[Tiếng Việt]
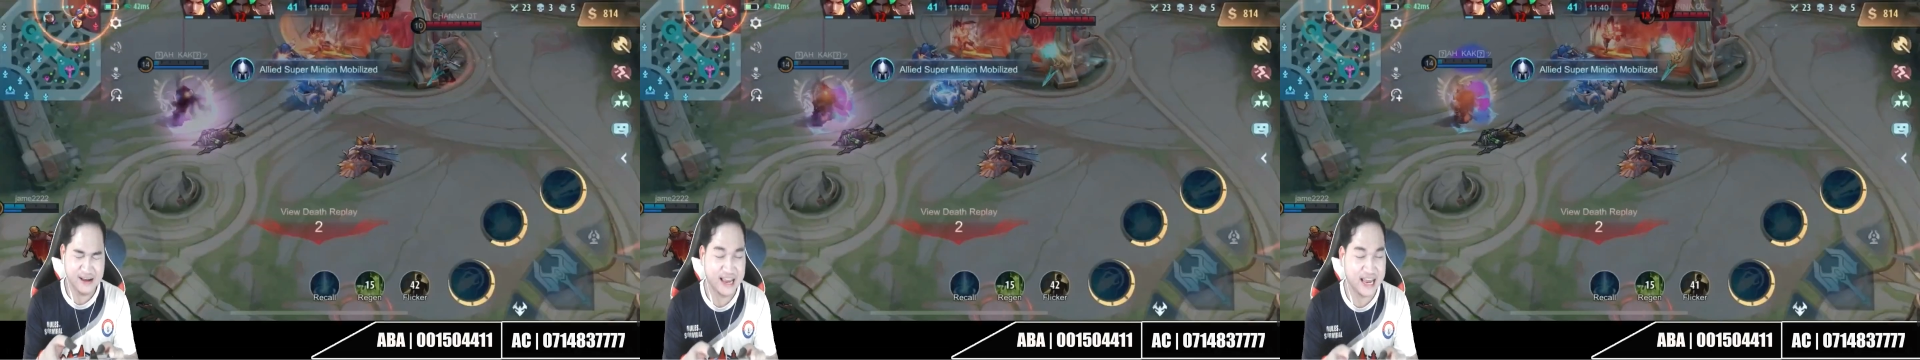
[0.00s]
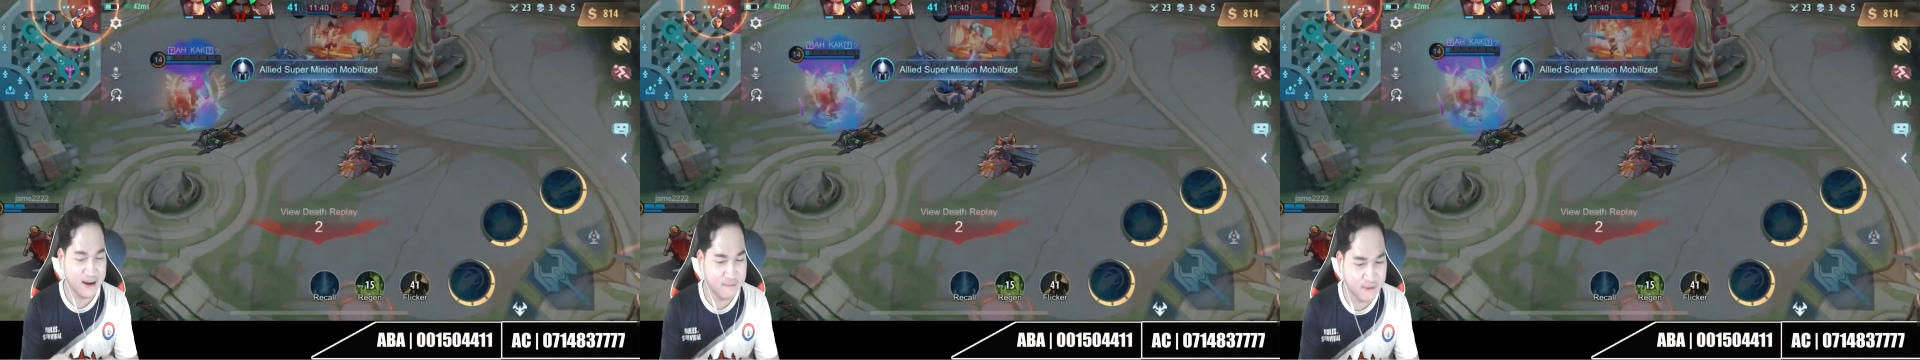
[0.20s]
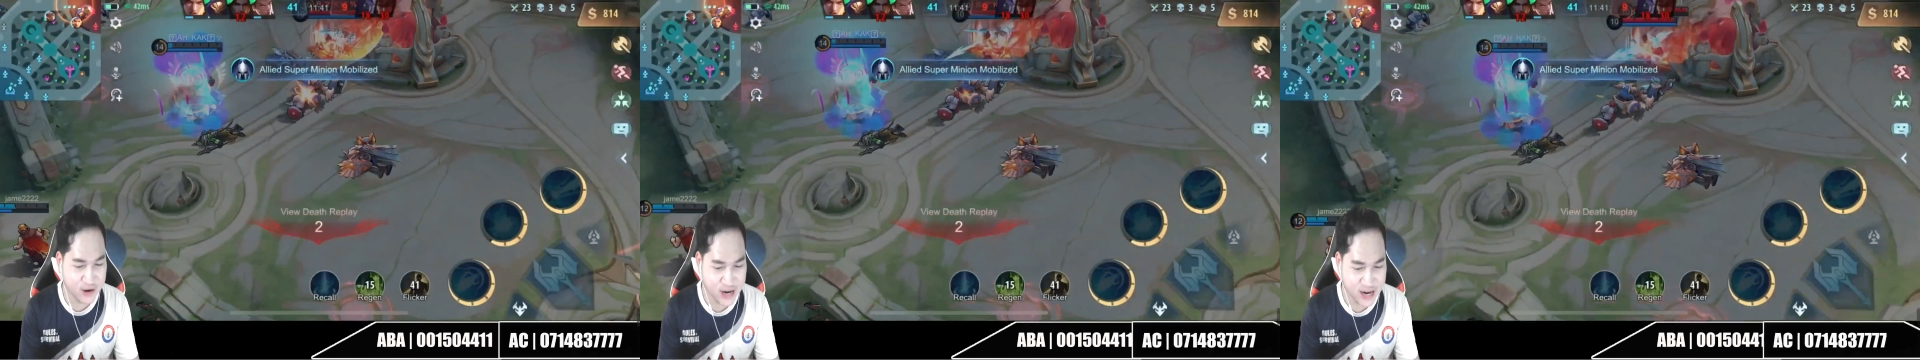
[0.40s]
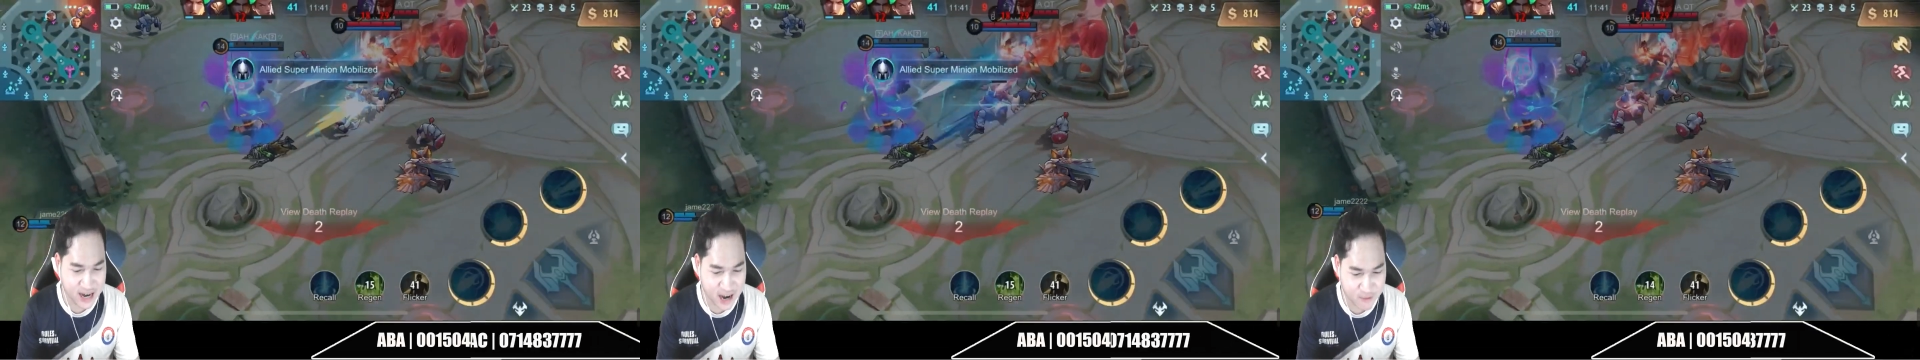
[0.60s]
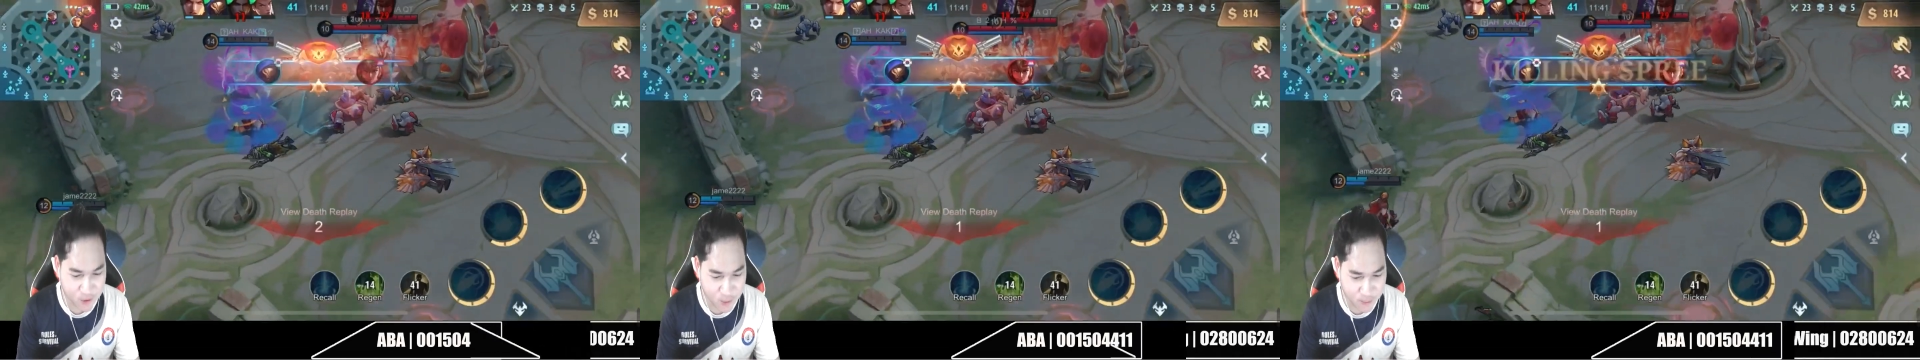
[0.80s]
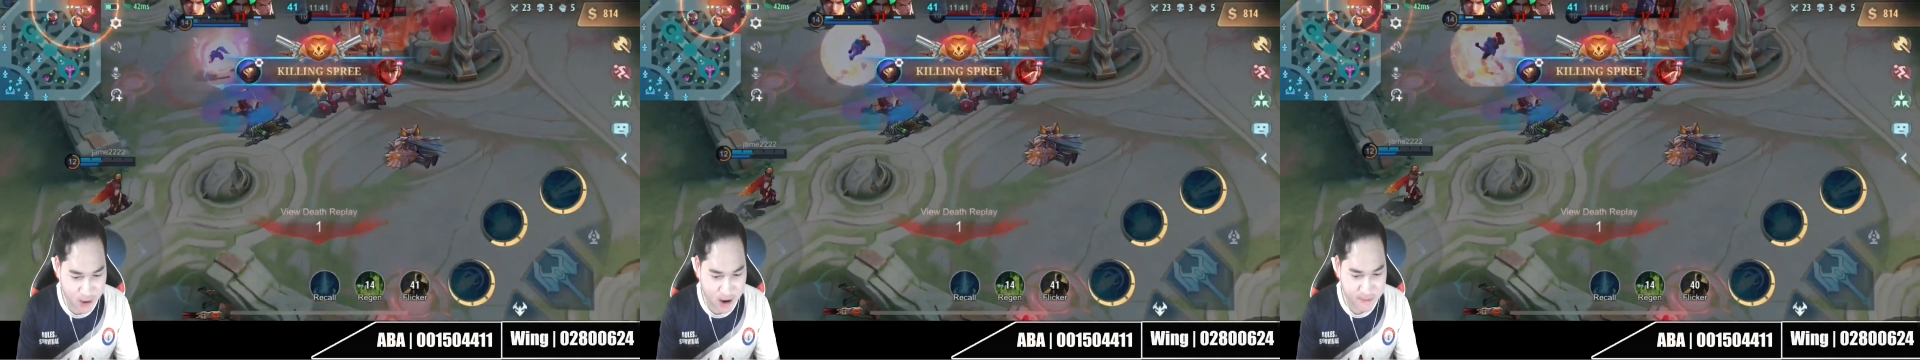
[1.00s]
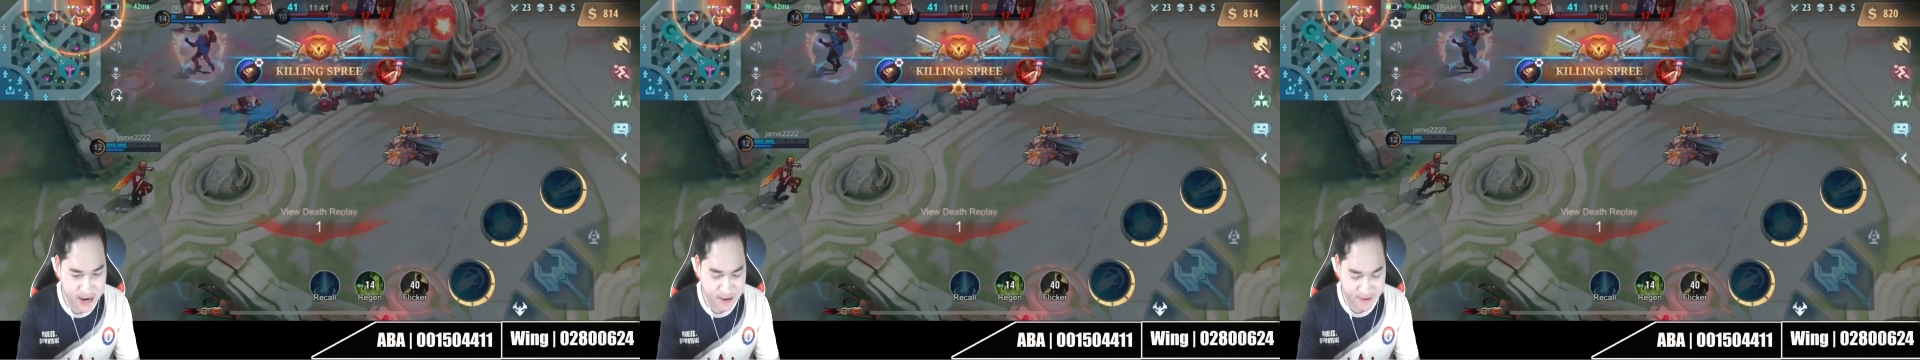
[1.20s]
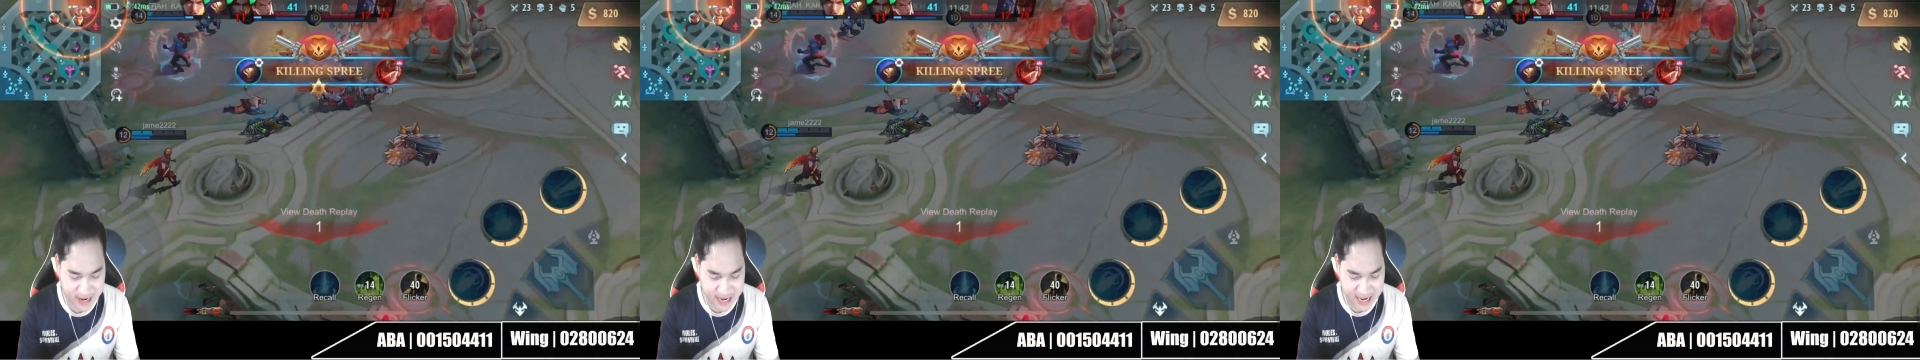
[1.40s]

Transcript: kể muốn ăn một bom đó vào